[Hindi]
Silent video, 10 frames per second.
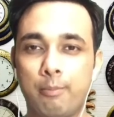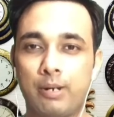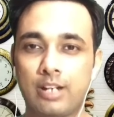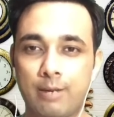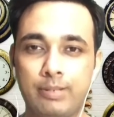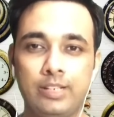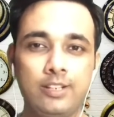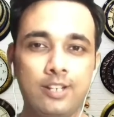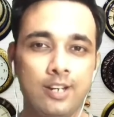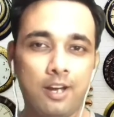बट अभी
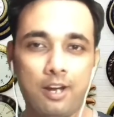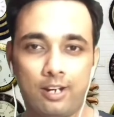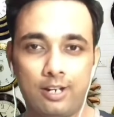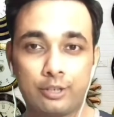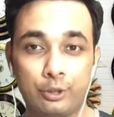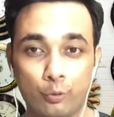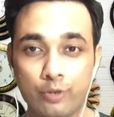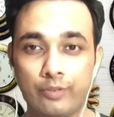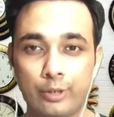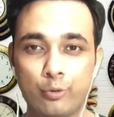
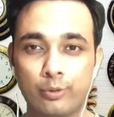क्योर फिट जो